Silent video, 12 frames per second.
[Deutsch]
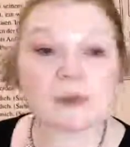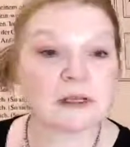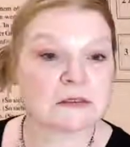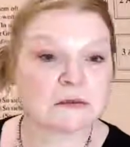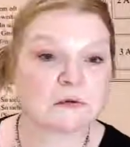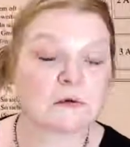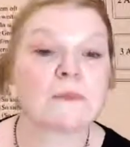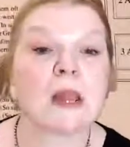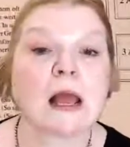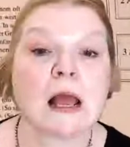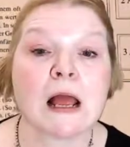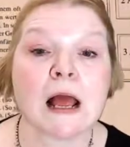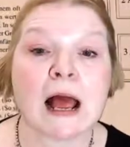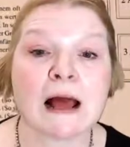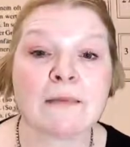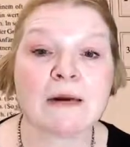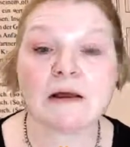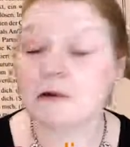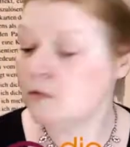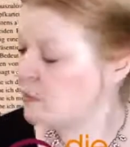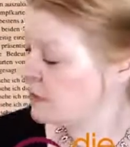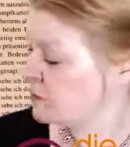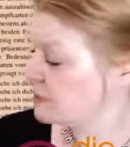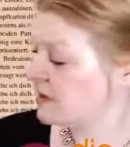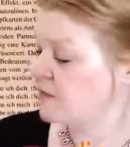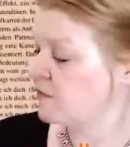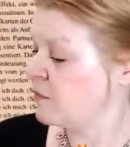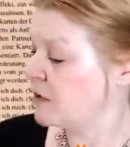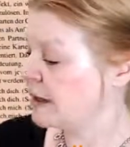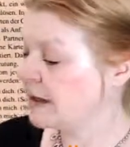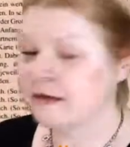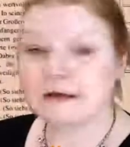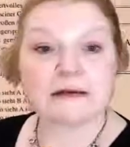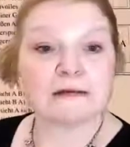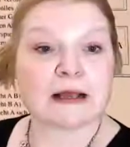So, aber nun genug der Vorrede.